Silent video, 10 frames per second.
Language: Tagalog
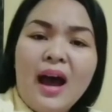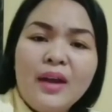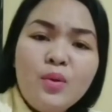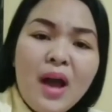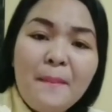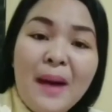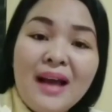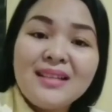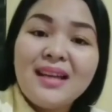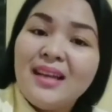Ano nga ba
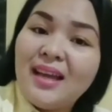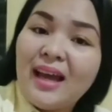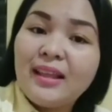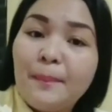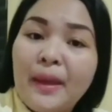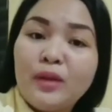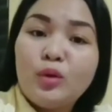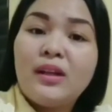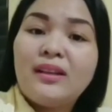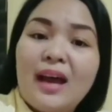ang sanhi at
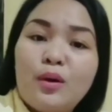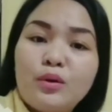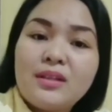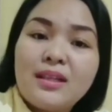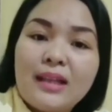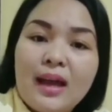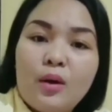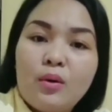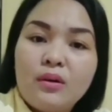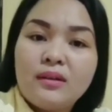epekto ng takot sa tao?